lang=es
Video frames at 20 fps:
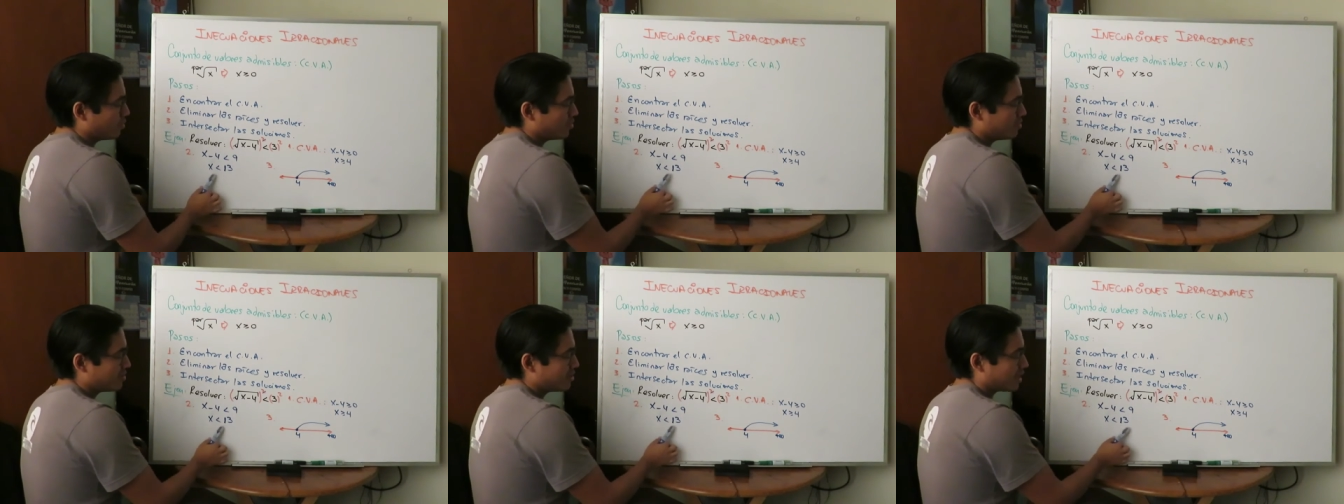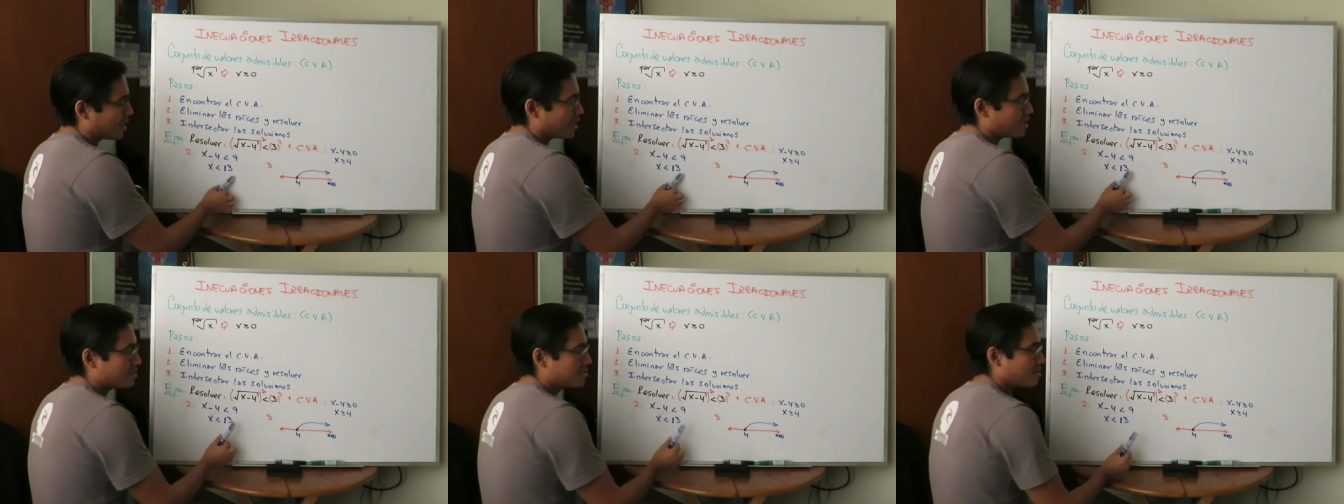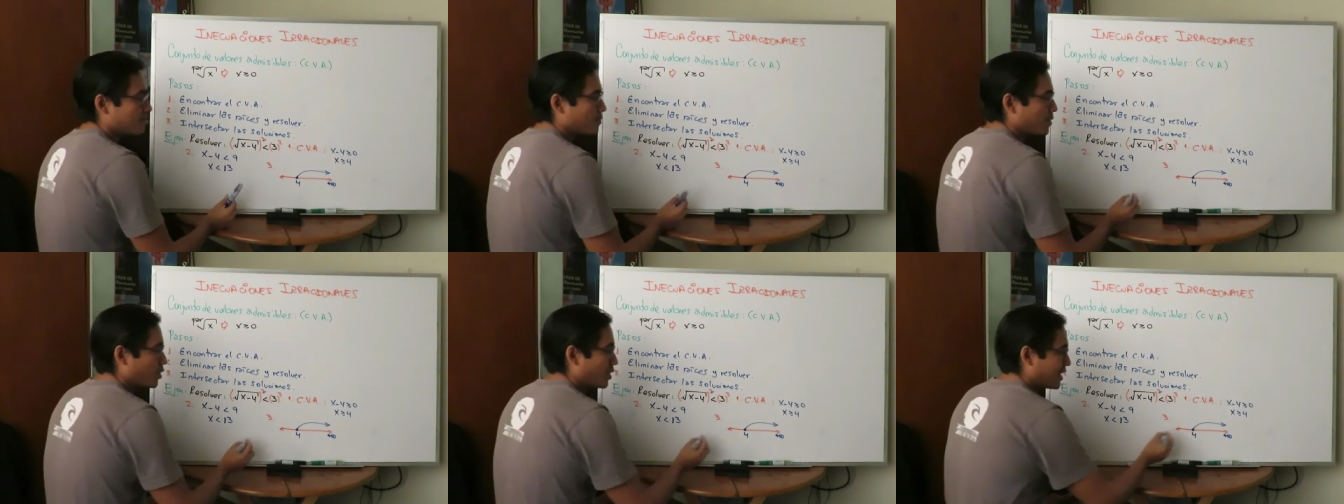nos dice que x
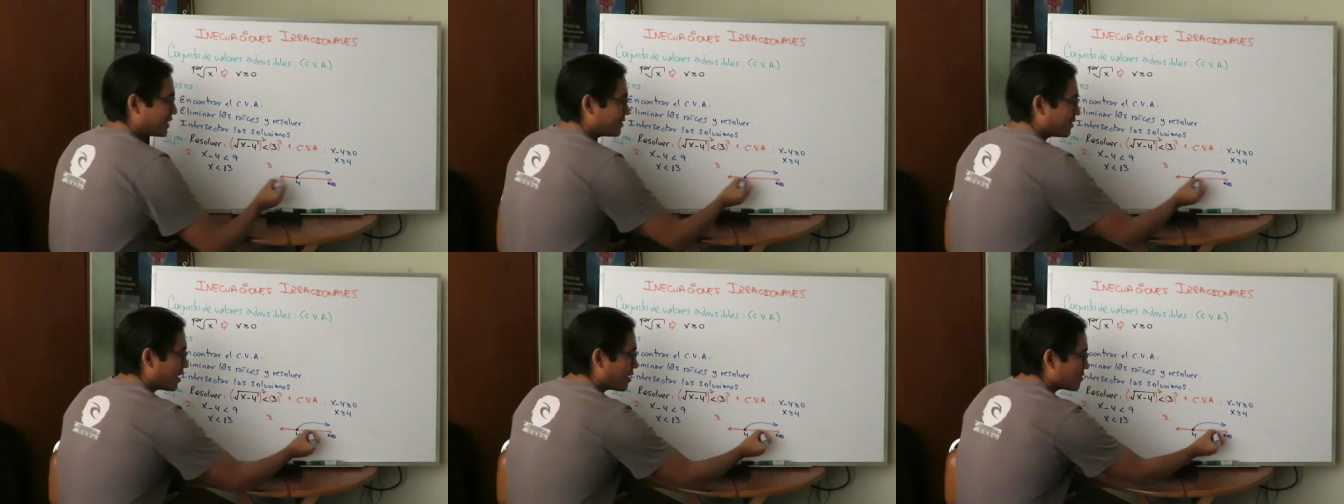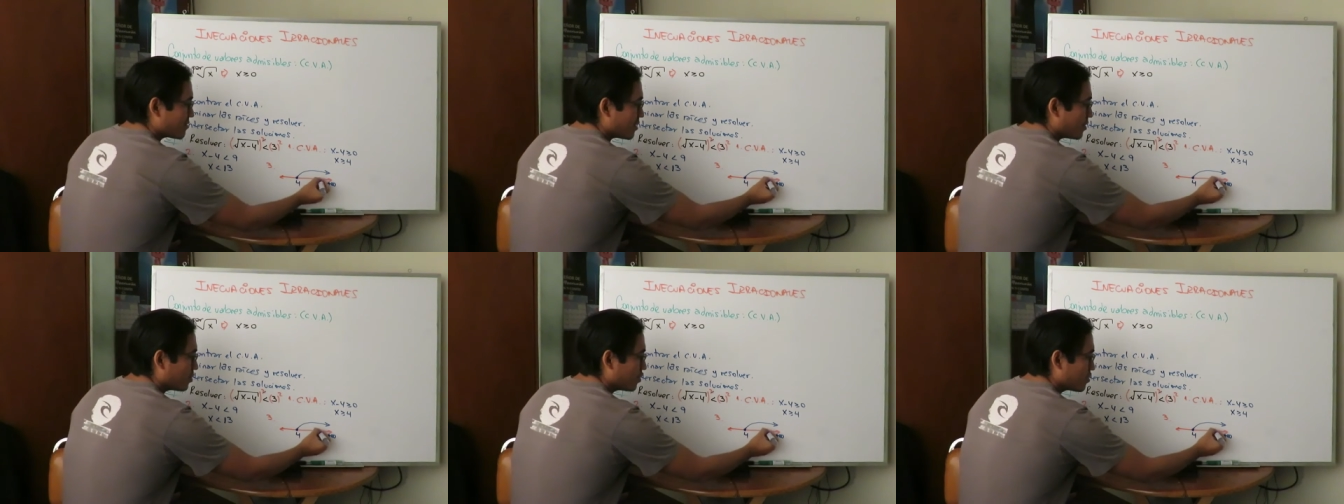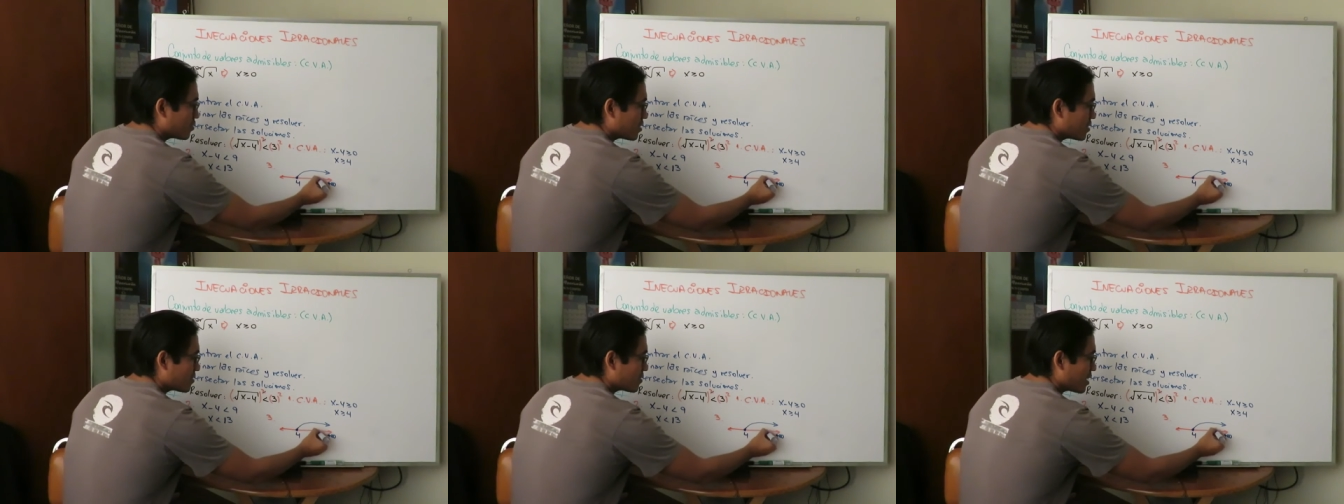es menor a 3,
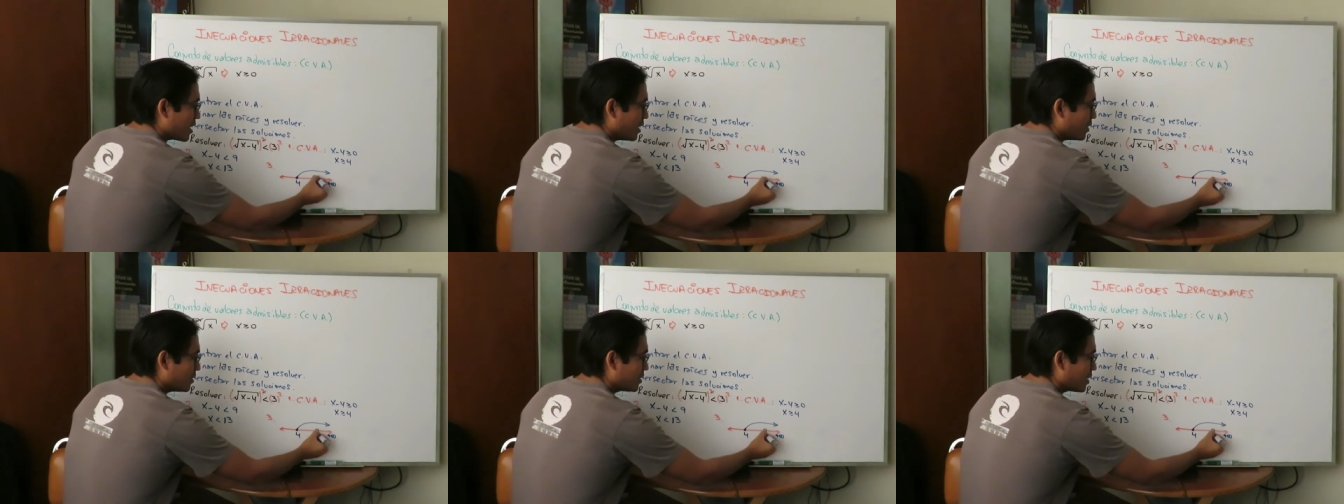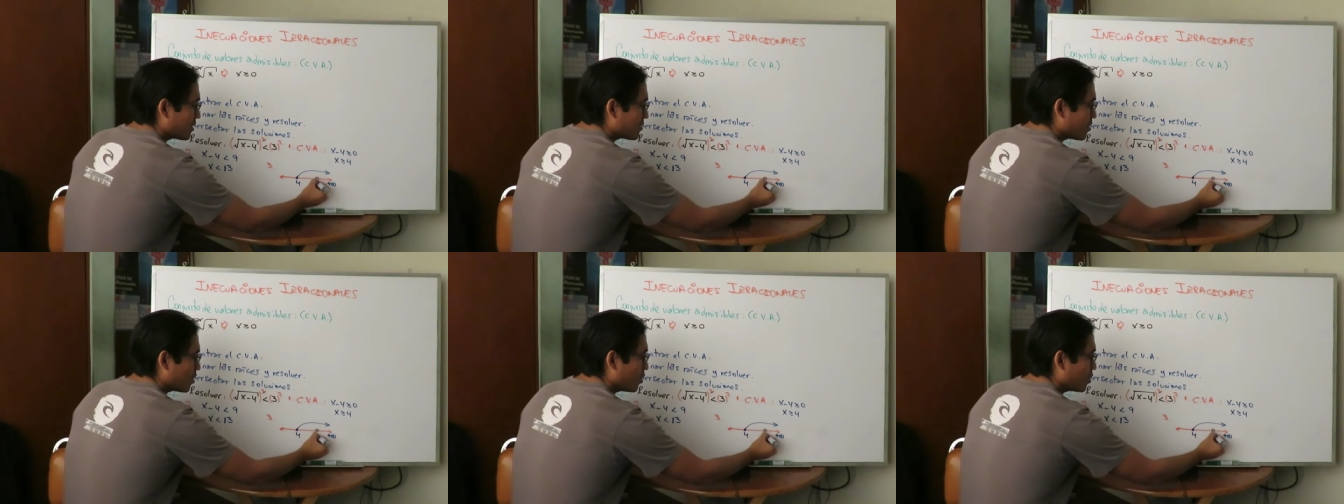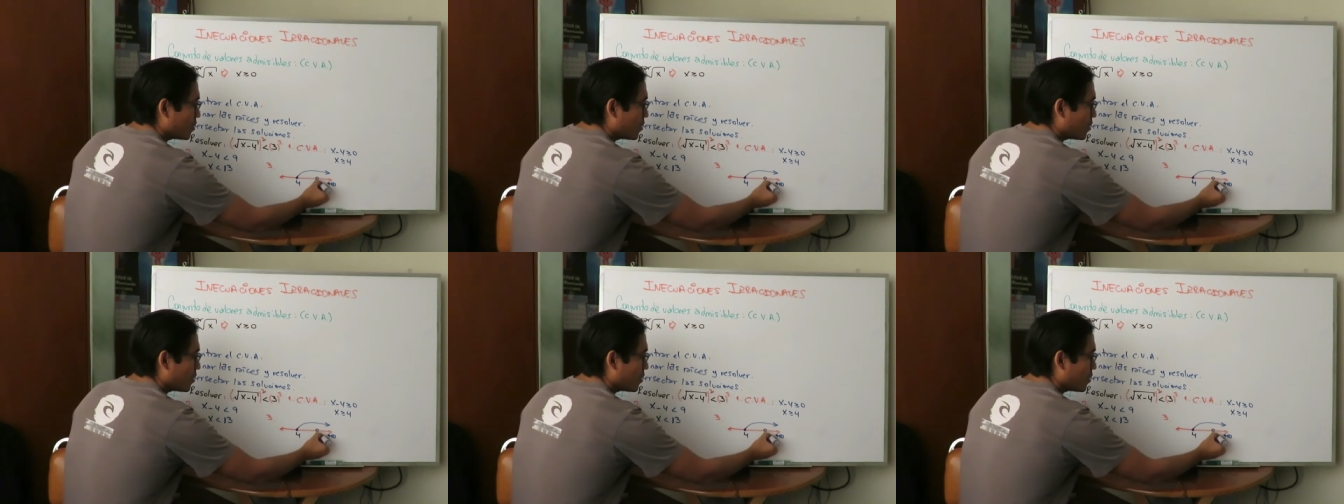entonces el se lo